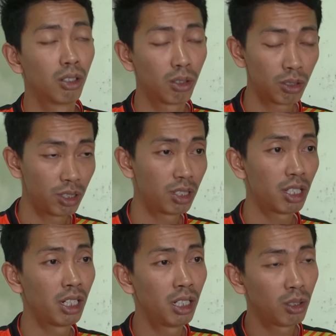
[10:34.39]

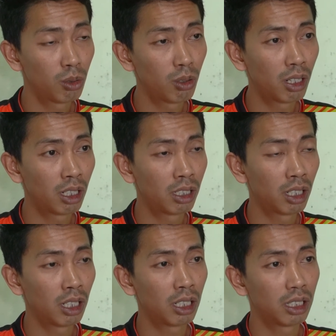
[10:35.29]
Konsisten itu
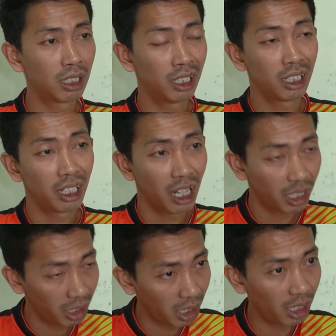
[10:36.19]
adalah dari
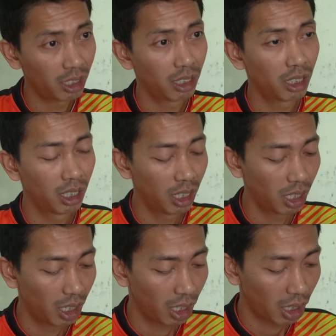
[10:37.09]
keyakinan.
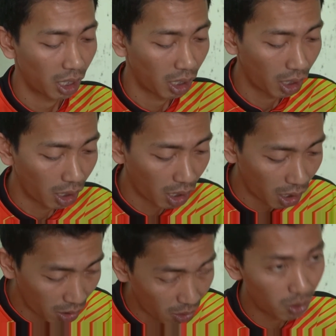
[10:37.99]

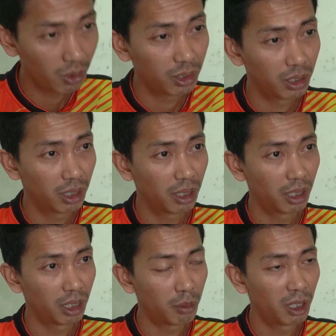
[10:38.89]
Kalau
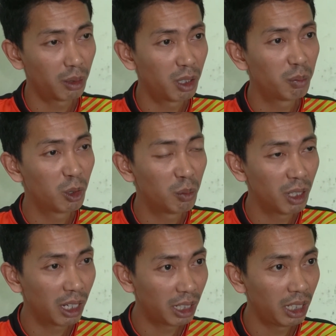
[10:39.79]
teman-teman belum
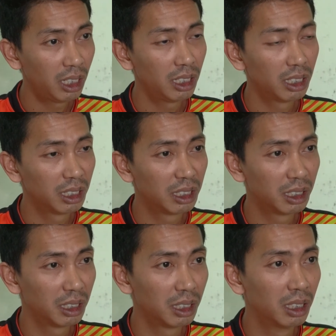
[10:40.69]
yakin,
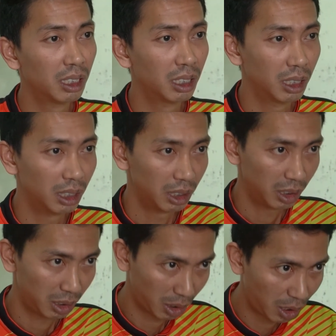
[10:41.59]

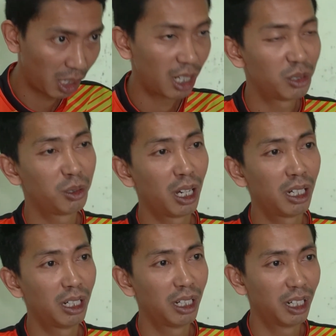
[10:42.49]
segera
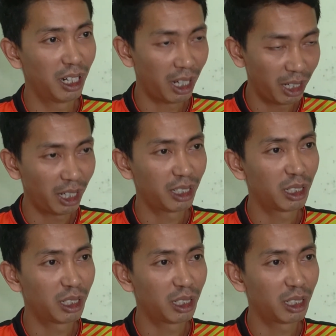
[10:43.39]
ajukan arek.